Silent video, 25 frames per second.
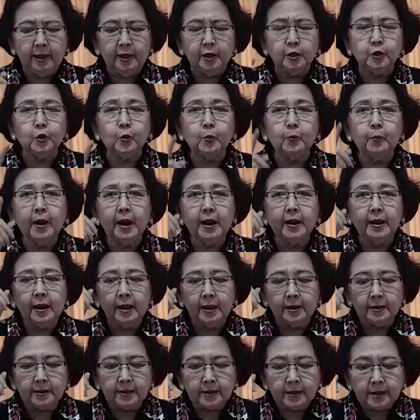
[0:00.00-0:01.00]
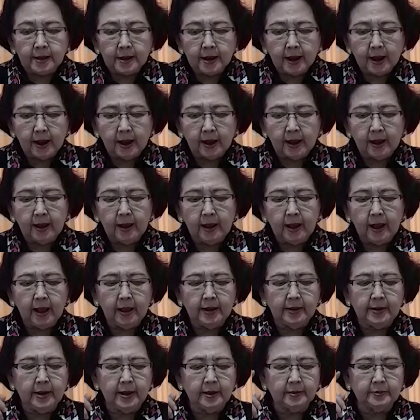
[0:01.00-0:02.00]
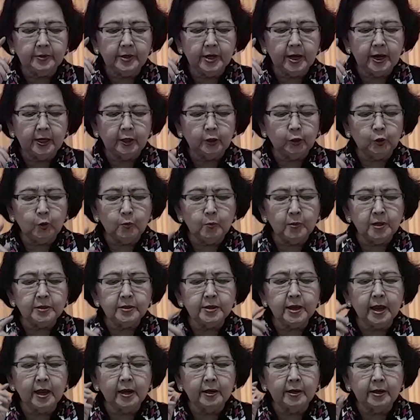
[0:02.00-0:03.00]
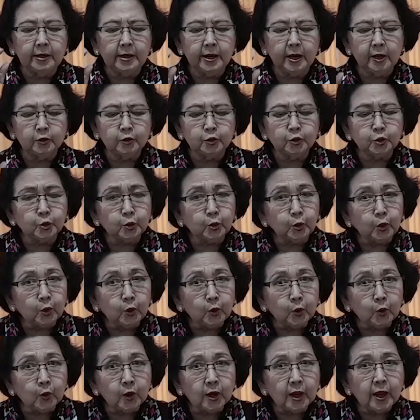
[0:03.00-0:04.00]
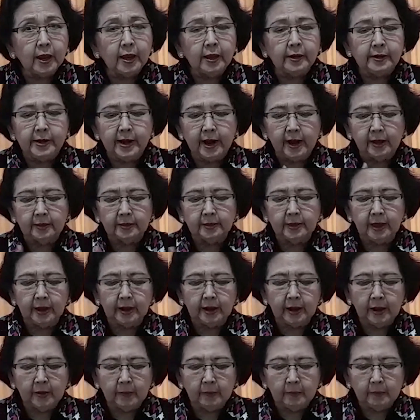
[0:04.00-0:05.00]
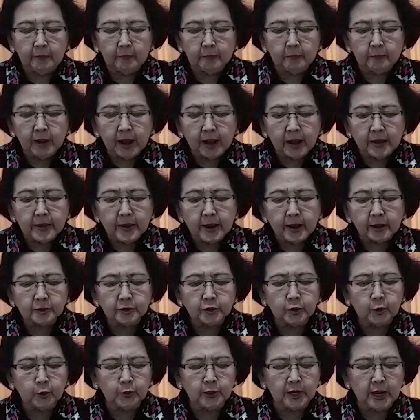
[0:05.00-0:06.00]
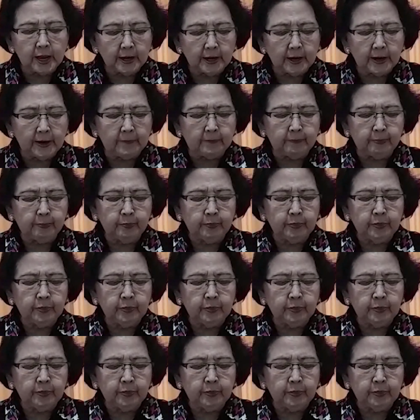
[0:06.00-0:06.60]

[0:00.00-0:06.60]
supaya ia anaknya itu menjadi yang sulung di antara banyak saudara.